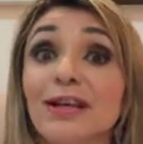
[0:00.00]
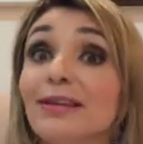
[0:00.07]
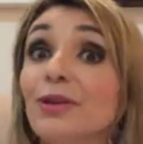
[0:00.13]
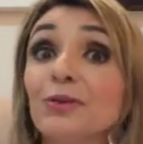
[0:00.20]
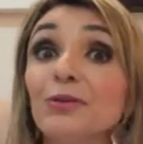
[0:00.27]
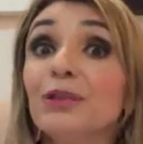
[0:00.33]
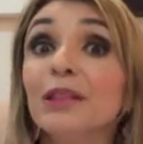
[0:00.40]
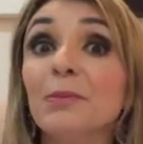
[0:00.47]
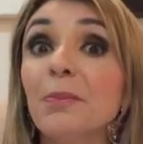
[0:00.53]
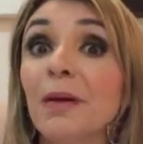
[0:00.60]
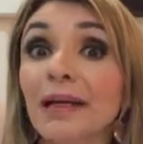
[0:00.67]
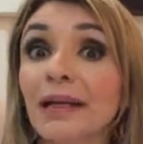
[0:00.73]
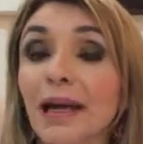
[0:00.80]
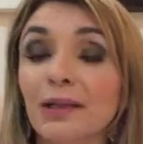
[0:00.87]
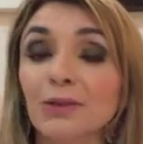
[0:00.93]
Não fique
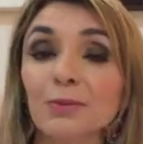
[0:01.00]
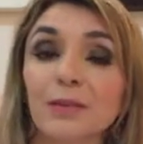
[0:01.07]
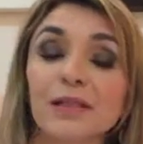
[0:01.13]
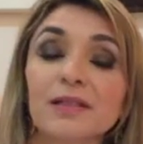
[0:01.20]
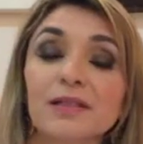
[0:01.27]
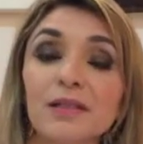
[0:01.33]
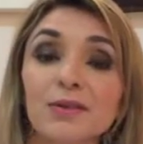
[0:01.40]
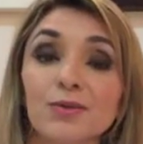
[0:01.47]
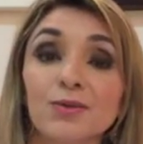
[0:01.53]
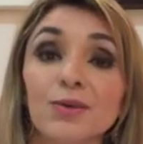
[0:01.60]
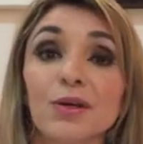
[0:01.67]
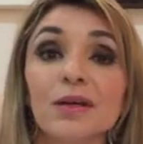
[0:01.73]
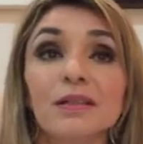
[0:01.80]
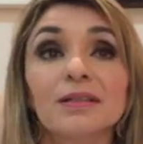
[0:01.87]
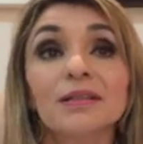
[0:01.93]
parado pensando:
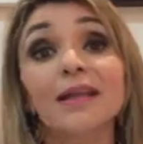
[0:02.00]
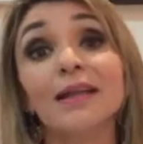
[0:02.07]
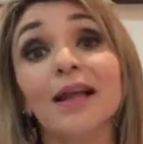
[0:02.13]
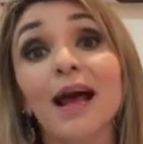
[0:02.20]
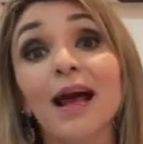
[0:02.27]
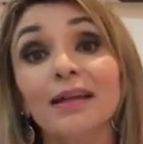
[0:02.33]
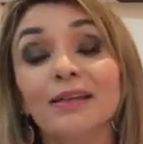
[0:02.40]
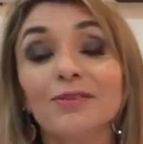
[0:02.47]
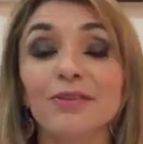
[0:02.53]
Será que